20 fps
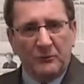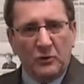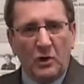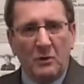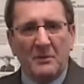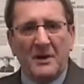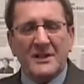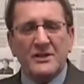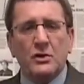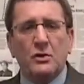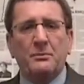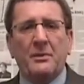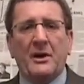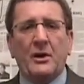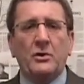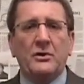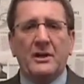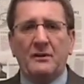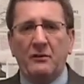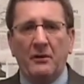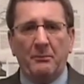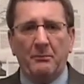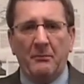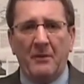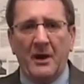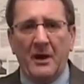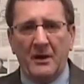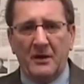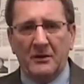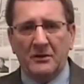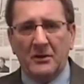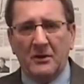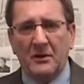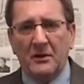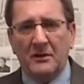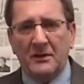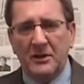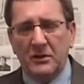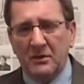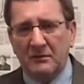Commençons par le développement
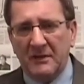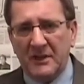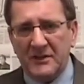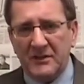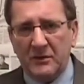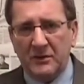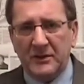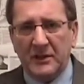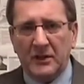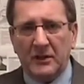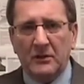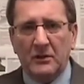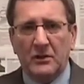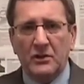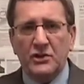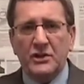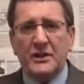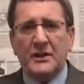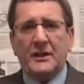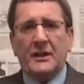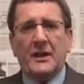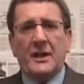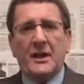de l'innovation technologique.